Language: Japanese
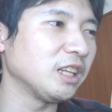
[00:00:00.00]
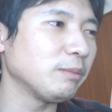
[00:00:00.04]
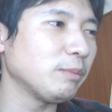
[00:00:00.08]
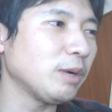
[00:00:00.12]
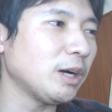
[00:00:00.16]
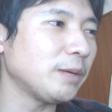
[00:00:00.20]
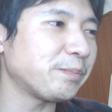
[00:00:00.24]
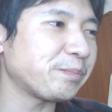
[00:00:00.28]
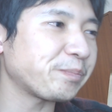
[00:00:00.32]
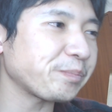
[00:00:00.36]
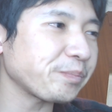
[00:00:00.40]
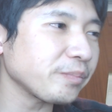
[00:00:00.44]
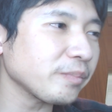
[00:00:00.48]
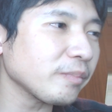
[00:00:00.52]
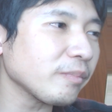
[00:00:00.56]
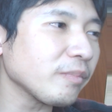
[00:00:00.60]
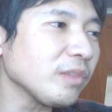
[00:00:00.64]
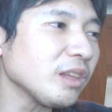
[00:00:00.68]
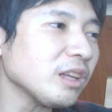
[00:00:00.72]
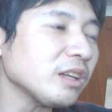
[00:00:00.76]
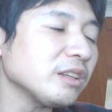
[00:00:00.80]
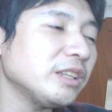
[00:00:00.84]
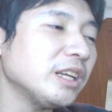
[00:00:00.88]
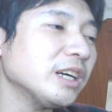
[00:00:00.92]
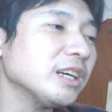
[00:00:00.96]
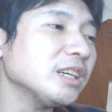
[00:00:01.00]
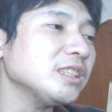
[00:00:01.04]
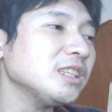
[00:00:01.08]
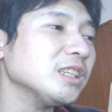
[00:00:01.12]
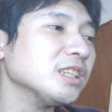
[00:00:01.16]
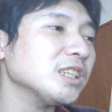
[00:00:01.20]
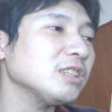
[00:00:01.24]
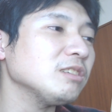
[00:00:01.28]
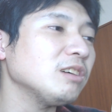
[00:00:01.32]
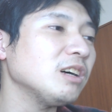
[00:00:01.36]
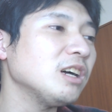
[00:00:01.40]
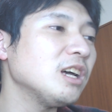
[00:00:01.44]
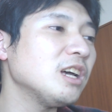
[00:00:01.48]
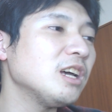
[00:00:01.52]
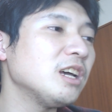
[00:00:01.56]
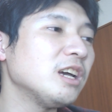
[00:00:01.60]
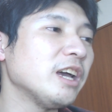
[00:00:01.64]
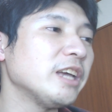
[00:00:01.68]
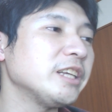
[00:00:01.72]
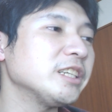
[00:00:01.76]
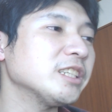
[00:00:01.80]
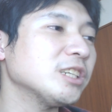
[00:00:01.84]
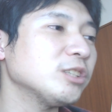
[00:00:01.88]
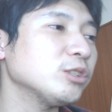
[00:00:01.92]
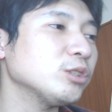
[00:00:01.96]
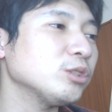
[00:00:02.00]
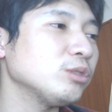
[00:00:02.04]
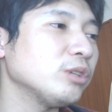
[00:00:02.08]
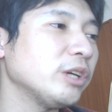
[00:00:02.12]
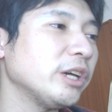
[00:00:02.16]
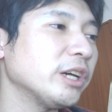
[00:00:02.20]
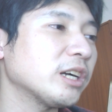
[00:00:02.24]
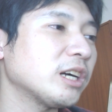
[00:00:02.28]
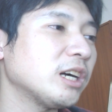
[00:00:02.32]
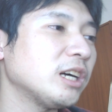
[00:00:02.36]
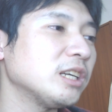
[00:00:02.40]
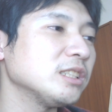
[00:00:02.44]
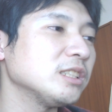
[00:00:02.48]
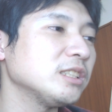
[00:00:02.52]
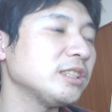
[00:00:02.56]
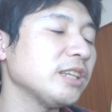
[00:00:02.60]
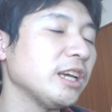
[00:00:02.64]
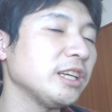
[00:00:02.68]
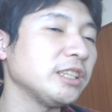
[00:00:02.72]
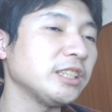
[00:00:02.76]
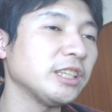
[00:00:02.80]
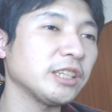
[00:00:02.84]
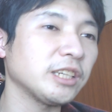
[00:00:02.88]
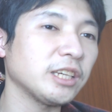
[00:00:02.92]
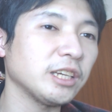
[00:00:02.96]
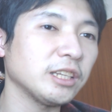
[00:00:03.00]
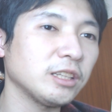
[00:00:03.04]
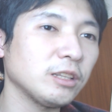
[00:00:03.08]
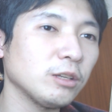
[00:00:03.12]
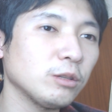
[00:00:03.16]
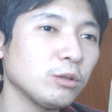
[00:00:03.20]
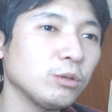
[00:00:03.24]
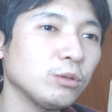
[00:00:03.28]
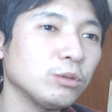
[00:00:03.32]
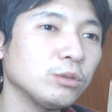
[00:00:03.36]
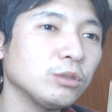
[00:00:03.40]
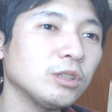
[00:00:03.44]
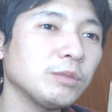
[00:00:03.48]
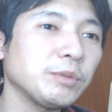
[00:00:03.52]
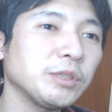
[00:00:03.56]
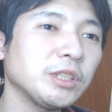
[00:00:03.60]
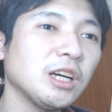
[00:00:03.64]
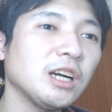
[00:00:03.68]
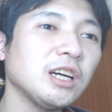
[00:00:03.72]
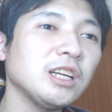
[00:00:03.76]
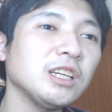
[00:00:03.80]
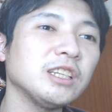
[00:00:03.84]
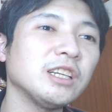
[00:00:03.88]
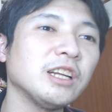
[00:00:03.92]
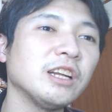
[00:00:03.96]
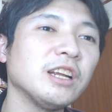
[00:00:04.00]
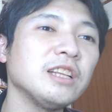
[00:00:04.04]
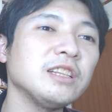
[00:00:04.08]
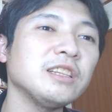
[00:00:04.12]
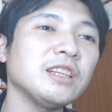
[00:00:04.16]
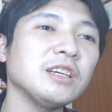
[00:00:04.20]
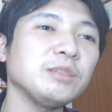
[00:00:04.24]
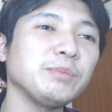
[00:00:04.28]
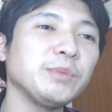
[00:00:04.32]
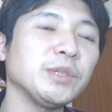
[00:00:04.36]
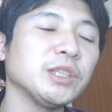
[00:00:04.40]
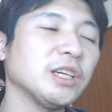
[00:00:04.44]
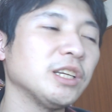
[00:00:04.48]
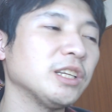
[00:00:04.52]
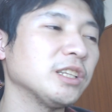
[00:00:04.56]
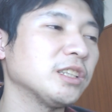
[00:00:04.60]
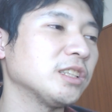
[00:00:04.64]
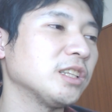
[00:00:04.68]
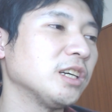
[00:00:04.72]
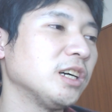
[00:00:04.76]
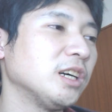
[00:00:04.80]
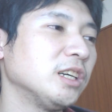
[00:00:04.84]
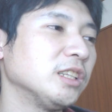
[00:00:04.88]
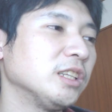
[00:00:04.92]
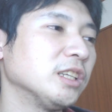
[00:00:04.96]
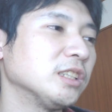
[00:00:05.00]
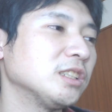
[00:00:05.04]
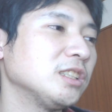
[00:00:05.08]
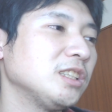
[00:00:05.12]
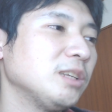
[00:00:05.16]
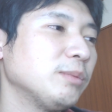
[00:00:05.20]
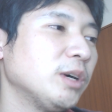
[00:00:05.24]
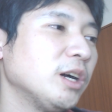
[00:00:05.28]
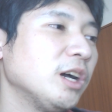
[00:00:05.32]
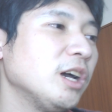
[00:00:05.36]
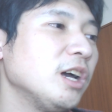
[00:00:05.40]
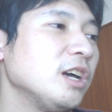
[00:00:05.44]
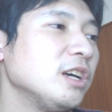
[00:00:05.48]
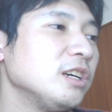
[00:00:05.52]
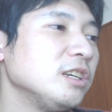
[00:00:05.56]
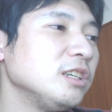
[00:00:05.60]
でまあ長崎はエジカルジュニア完全移籍決定ということで、やはりレンタルみたいだったですね、まあ、